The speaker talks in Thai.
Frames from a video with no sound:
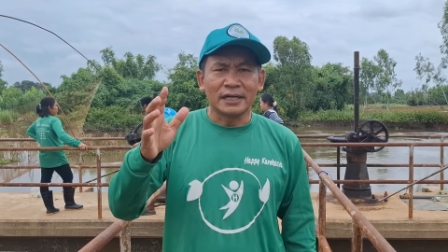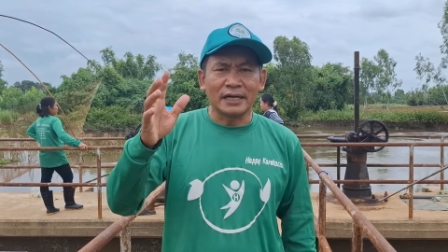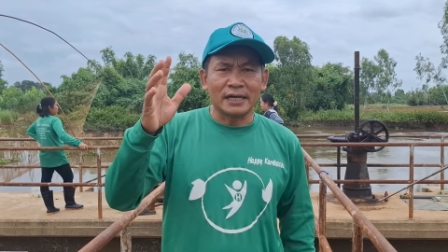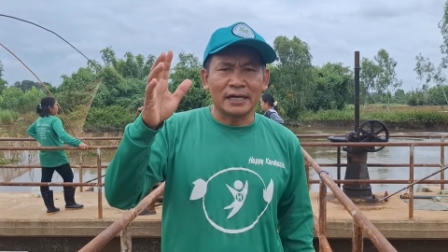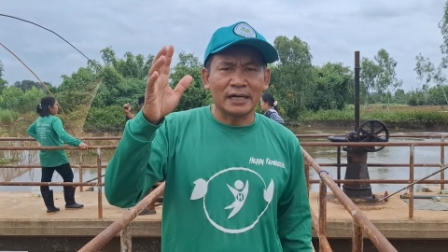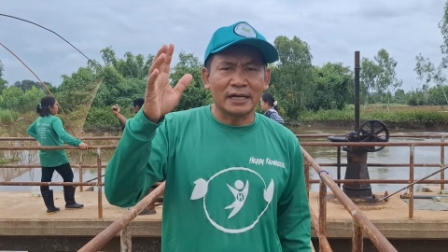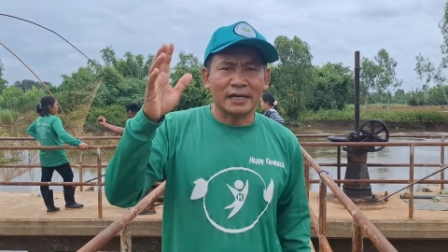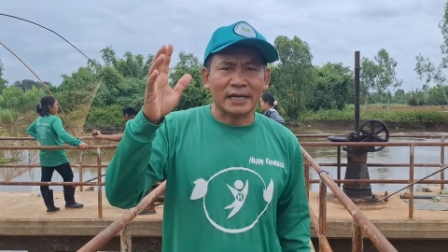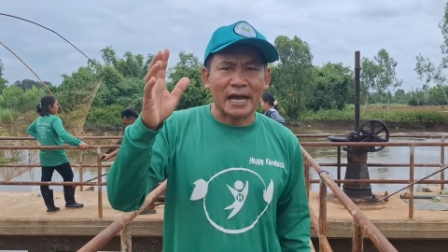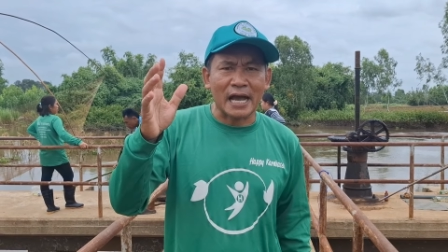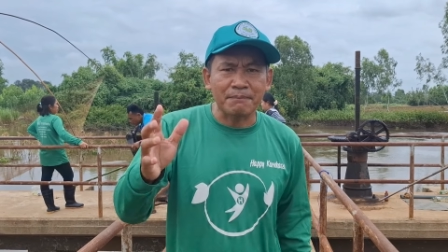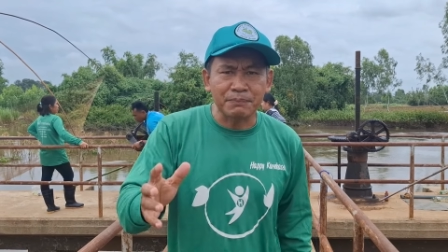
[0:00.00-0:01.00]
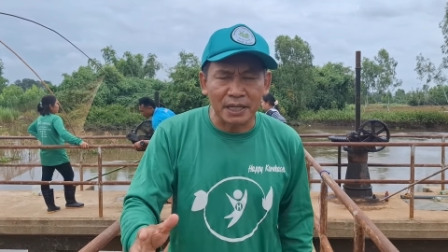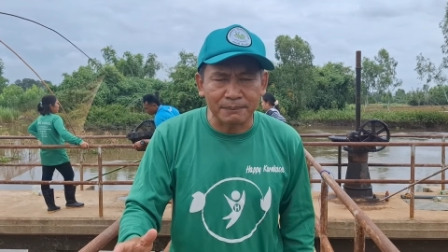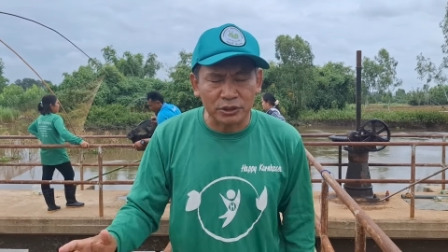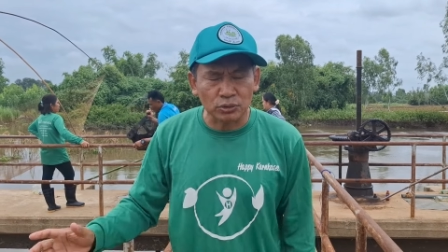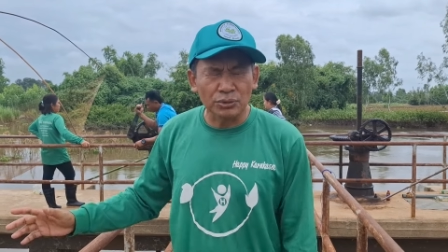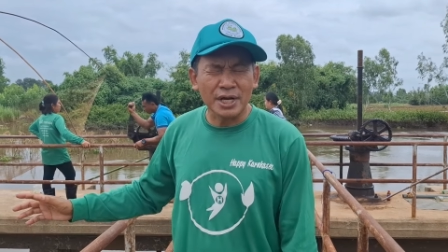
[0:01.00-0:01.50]
อาการเปิด
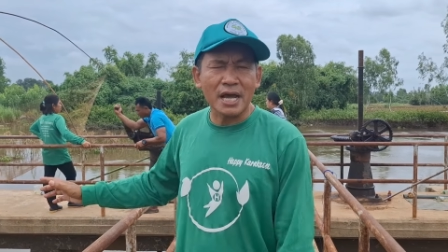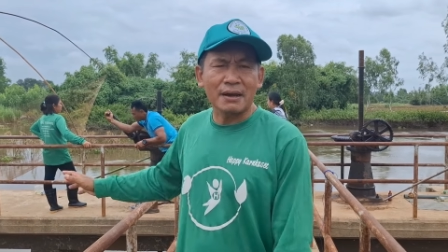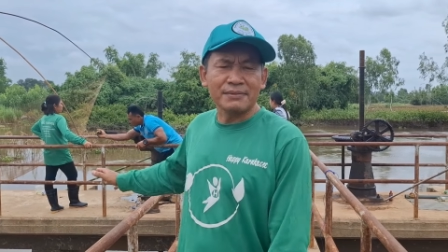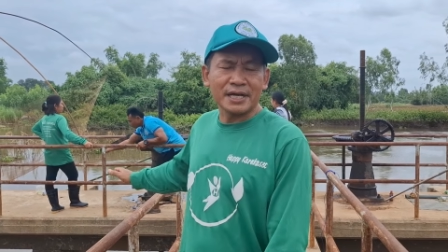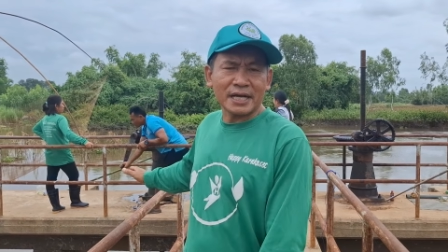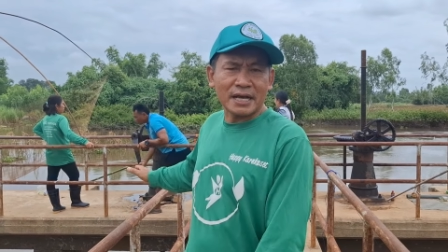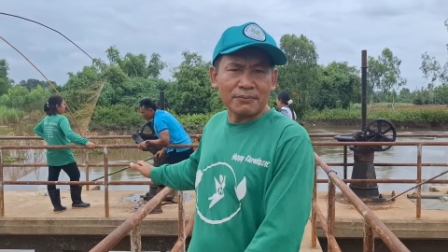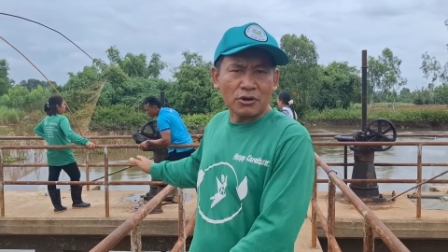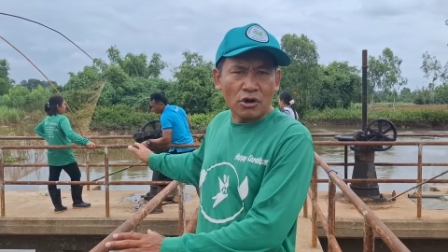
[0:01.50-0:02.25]
ประตูน้ำนะครับ